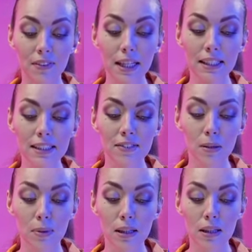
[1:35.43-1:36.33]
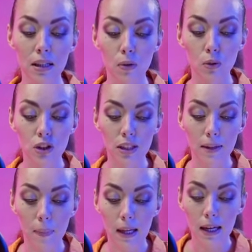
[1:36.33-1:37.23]
Cadi per terra e
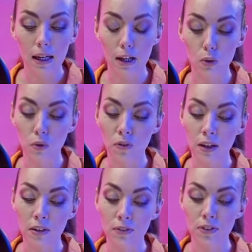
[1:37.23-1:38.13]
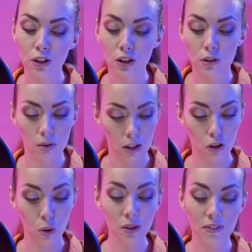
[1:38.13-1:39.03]
dice, è stato Gesù per
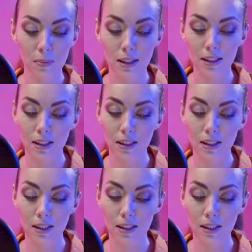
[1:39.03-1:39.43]
insegnarti che.